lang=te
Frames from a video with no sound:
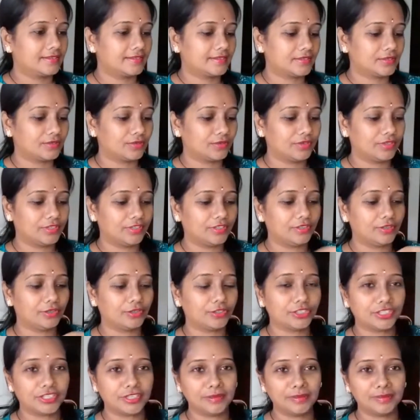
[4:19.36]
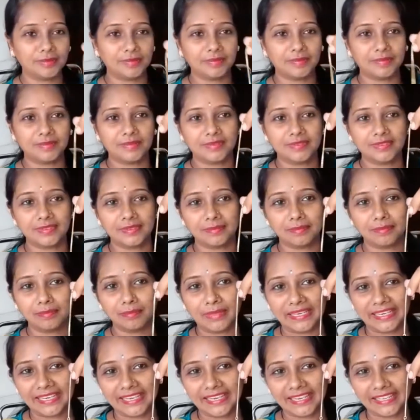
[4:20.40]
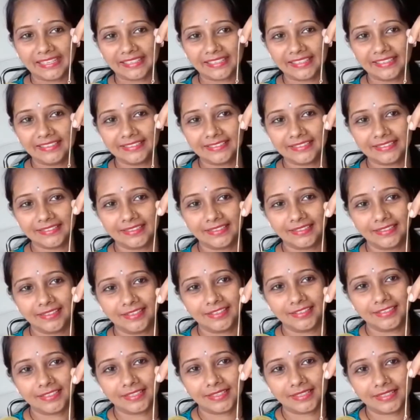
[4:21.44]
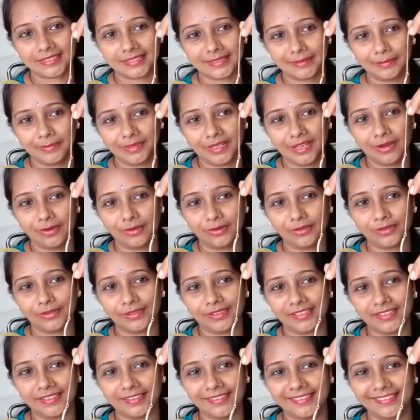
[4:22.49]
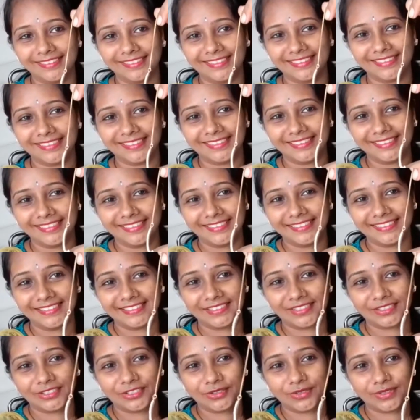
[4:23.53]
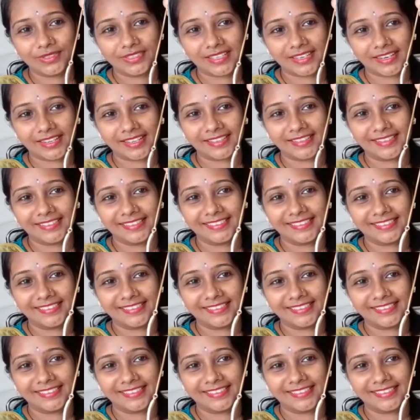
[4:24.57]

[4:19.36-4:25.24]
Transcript: సో ఇది వచ్చి మినీ నెక్లెస్ చాలా స్లిమ్గా ఉంటుంది సో చూసారు కదా